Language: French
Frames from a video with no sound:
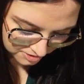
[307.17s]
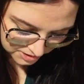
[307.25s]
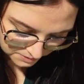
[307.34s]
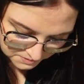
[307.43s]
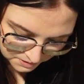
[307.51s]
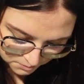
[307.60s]

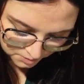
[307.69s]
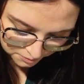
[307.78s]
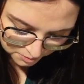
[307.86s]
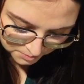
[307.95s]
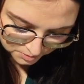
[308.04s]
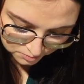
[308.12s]
J'aime tellement les
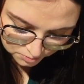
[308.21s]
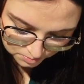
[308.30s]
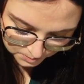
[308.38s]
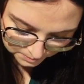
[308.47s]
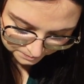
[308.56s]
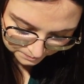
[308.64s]
formats
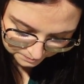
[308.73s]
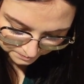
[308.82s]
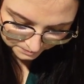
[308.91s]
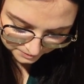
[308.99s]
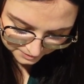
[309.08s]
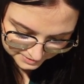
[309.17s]

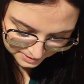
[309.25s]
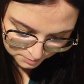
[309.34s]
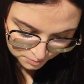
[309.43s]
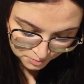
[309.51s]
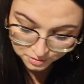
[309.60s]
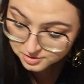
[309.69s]
YouTube. Ça
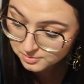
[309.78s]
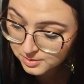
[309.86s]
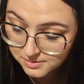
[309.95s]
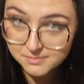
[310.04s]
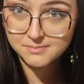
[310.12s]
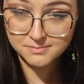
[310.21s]
me
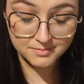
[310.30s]
manque.